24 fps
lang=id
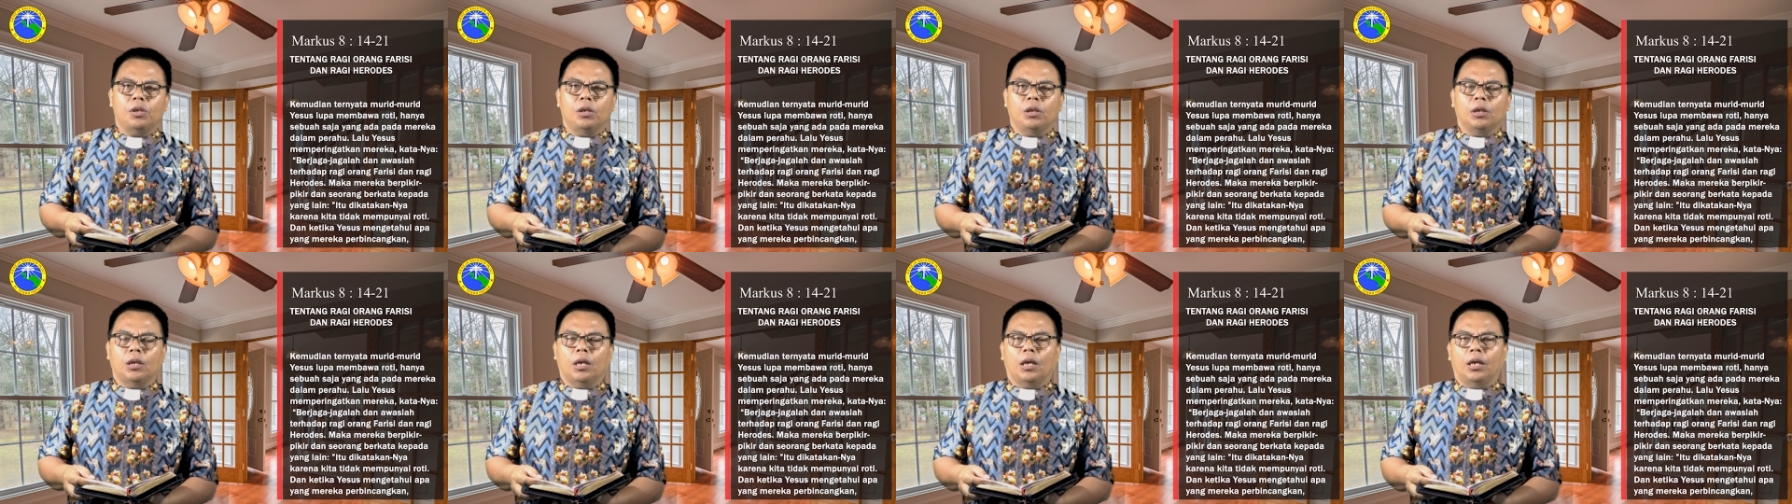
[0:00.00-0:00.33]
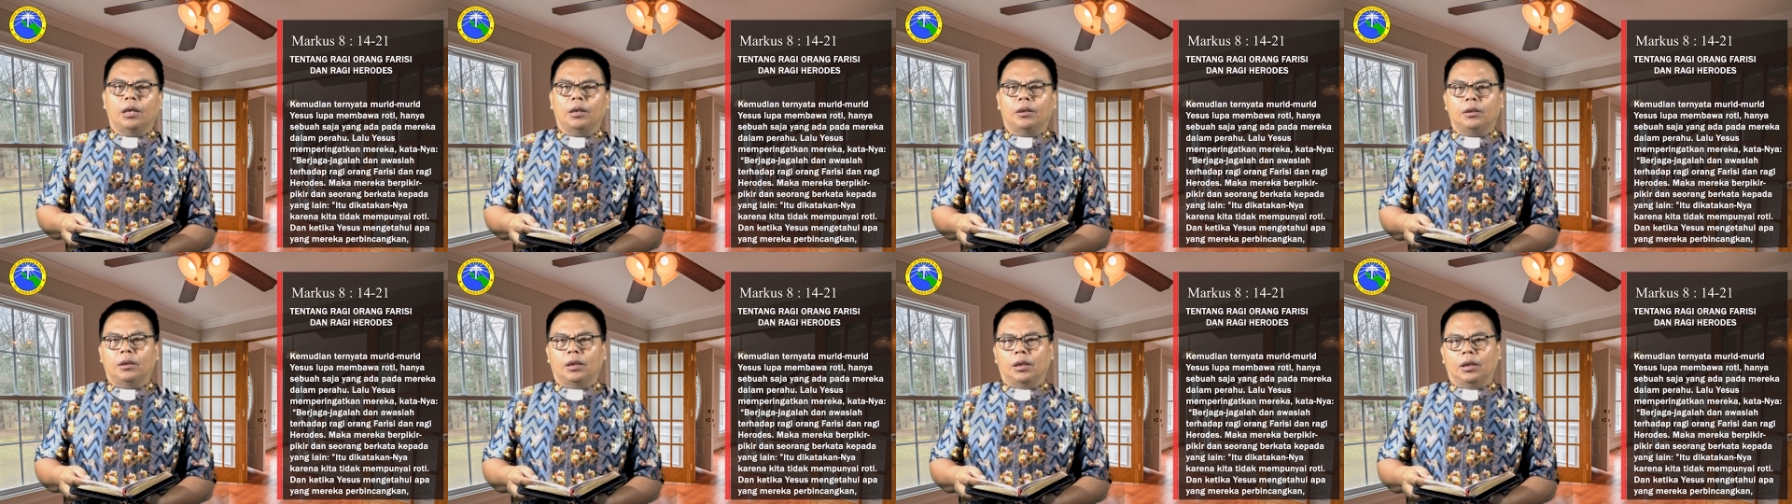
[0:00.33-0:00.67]
hingga
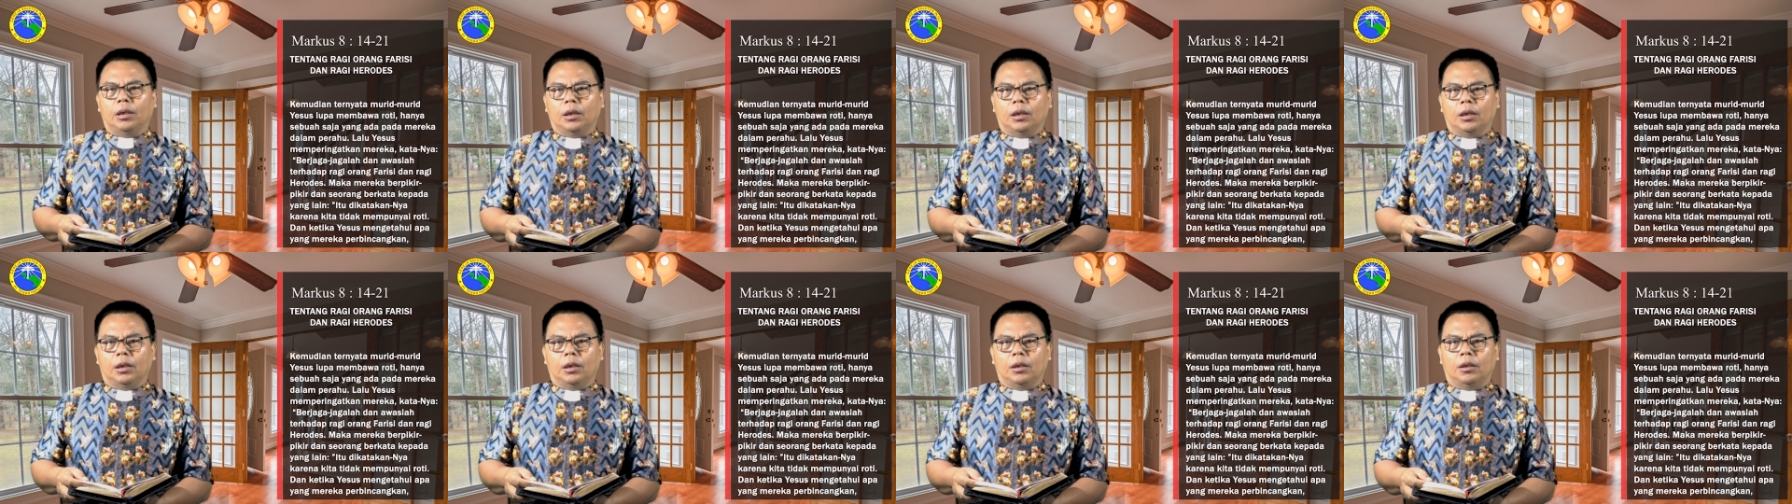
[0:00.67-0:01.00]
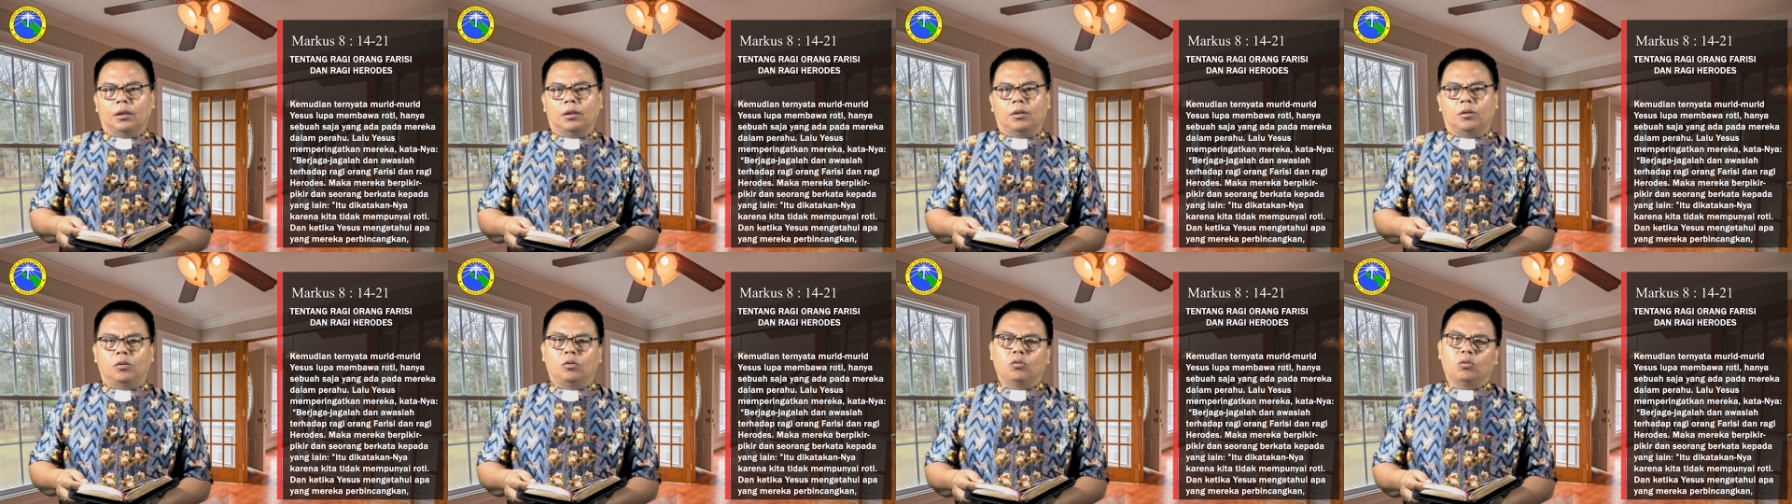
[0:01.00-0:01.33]
ayatnya yang
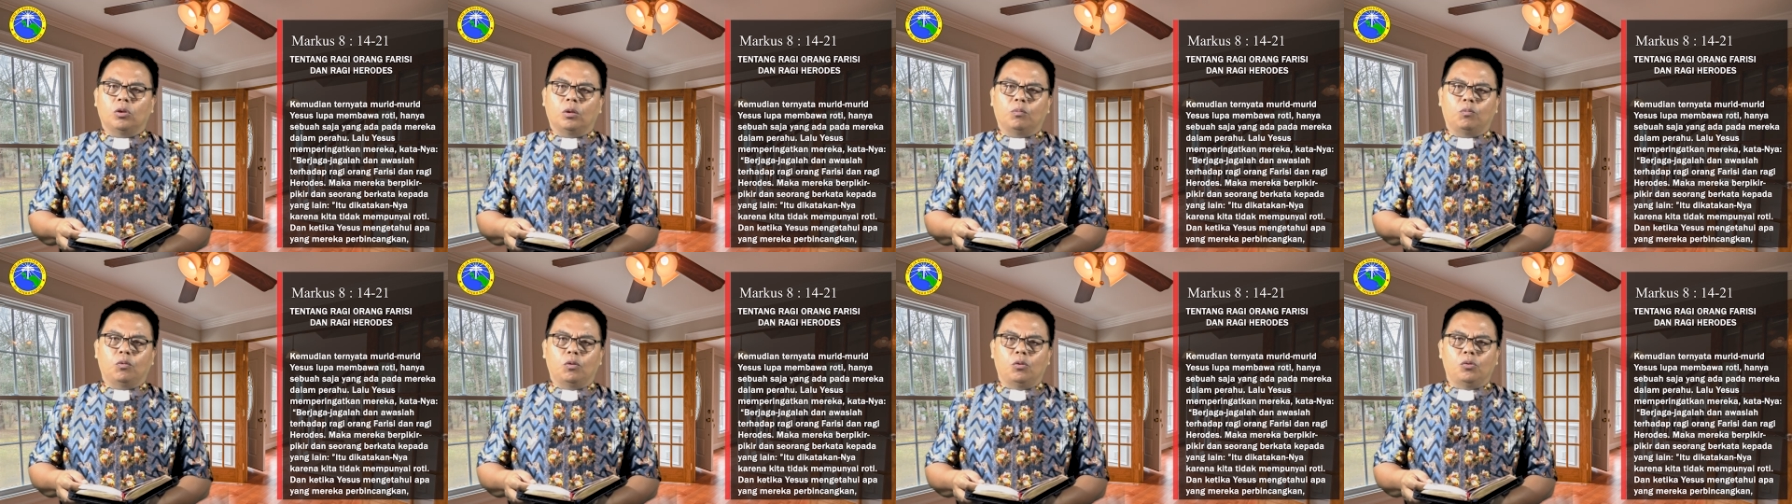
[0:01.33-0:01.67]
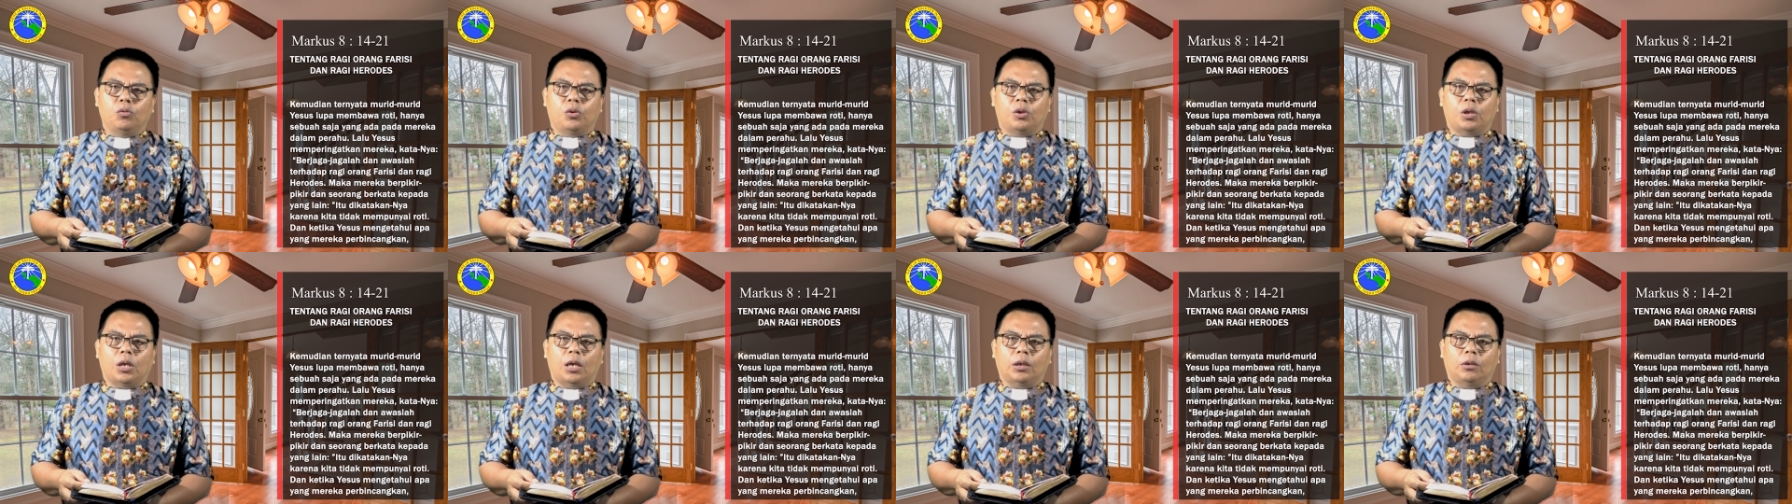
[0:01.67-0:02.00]

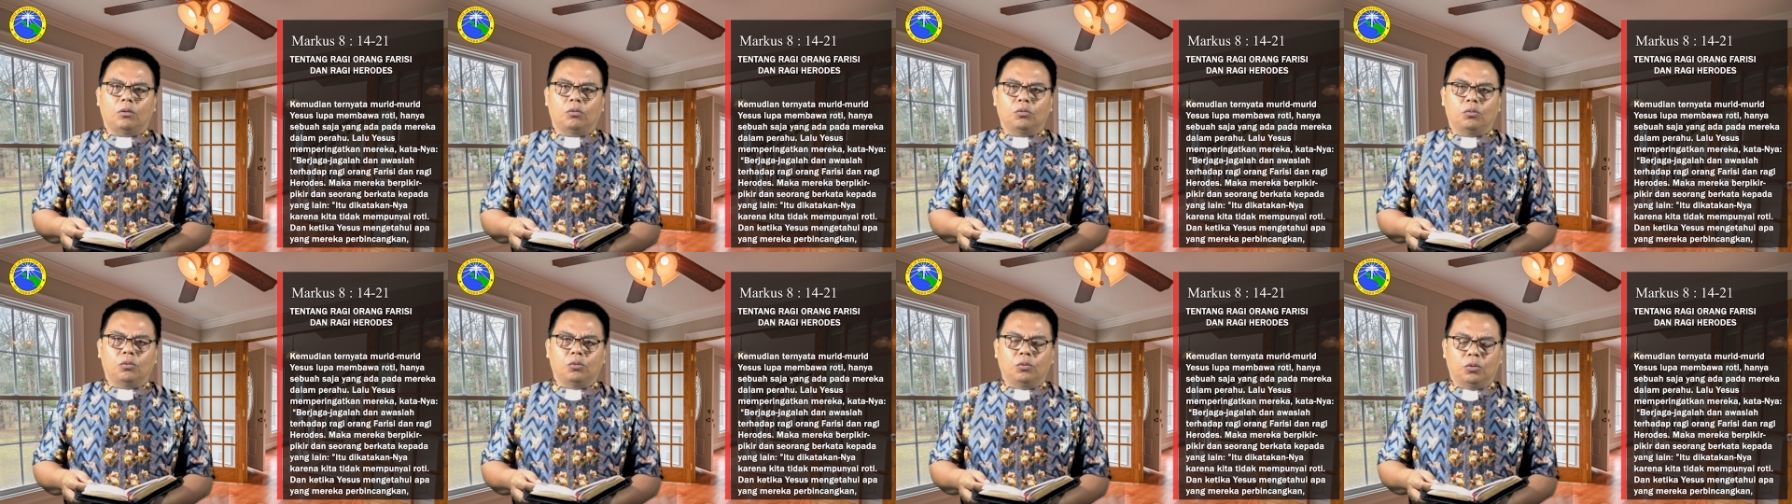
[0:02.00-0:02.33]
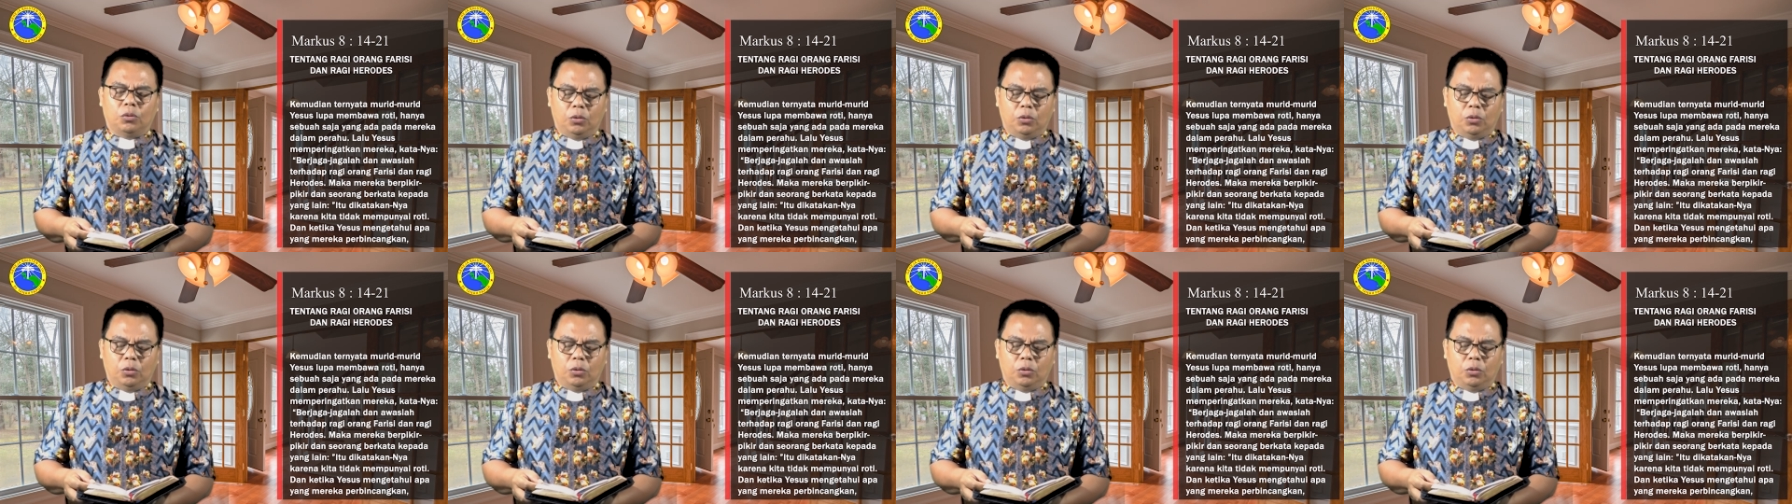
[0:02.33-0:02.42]
ke-21